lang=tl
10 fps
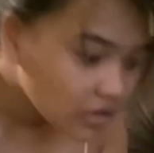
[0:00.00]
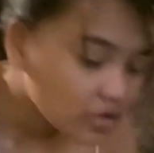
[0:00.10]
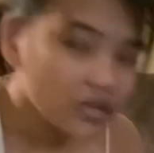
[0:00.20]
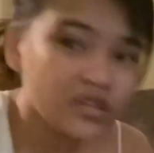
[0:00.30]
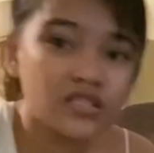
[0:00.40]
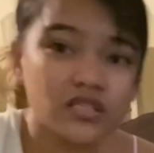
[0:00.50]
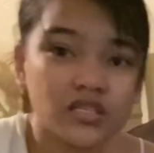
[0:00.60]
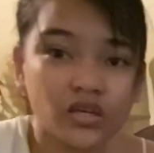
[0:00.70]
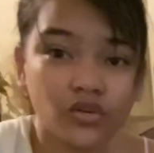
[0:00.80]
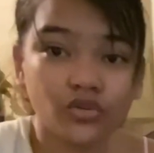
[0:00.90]
Kasi
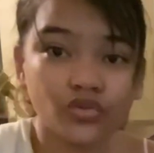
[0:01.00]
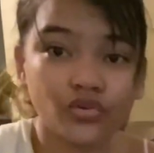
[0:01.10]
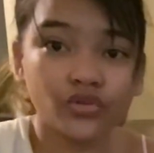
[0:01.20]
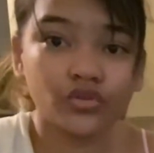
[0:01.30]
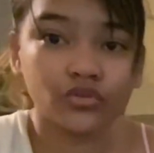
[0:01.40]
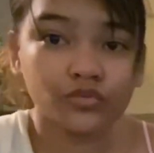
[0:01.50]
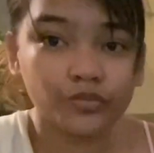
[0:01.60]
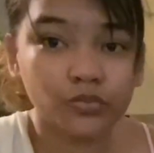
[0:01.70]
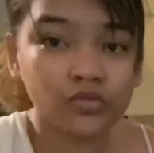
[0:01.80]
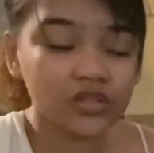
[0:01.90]
siguro, yung
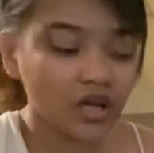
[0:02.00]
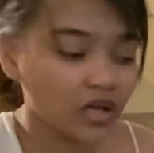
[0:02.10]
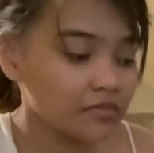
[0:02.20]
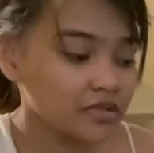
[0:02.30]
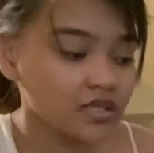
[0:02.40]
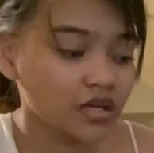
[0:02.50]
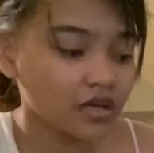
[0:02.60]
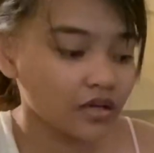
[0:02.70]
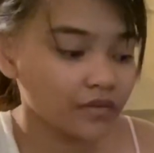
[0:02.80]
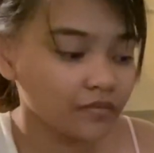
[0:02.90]
pumunta kami
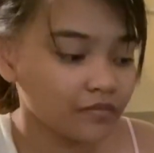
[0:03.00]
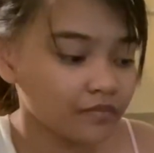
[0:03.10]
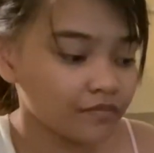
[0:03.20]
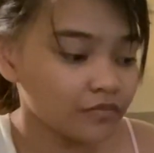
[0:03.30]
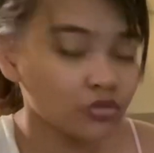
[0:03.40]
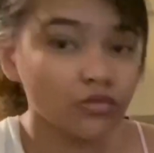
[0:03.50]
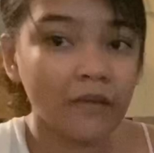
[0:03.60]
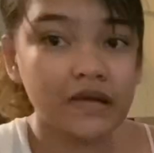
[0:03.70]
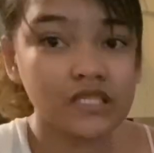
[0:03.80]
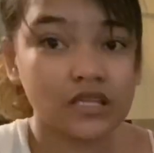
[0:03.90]
sa,
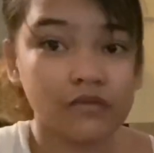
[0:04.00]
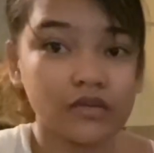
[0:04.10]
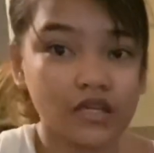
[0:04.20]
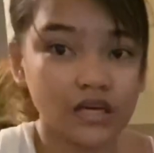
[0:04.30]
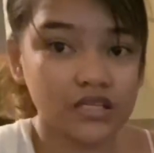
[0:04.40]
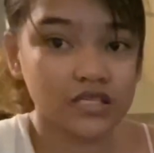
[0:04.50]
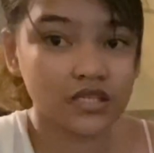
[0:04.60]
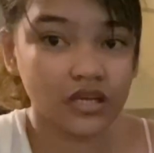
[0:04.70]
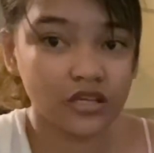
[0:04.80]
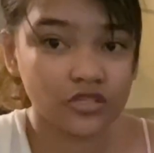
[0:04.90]
lumabas kami guys
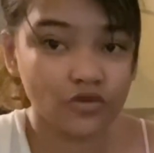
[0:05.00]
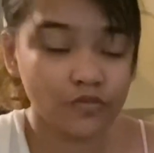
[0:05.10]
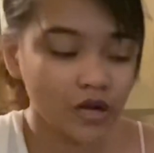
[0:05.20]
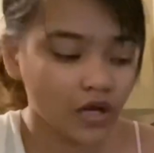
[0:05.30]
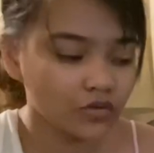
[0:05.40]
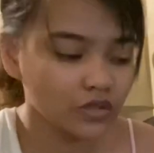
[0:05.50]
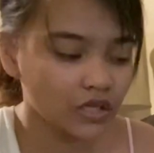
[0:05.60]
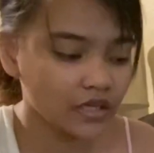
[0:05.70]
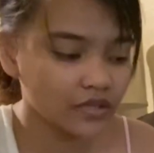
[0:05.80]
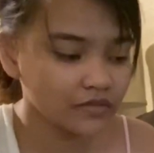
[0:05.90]
na sobrang
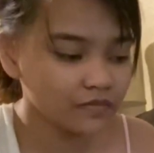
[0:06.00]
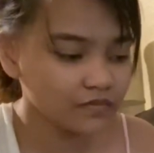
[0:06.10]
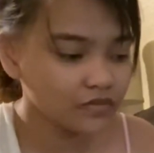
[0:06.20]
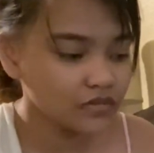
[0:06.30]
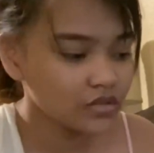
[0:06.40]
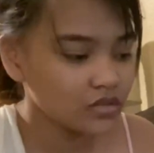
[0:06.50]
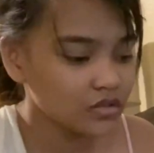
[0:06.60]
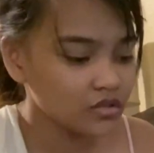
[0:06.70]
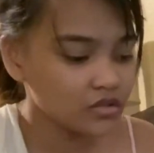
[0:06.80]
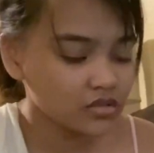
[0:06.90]
ulan.
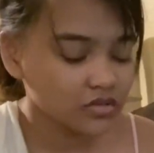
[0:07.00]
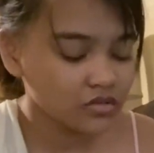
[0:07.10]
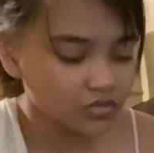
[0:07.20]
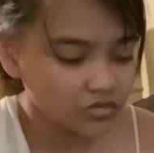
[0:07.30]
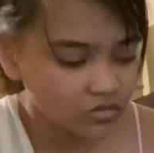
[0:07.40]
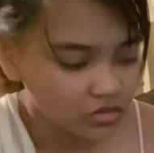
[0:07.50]
Sure.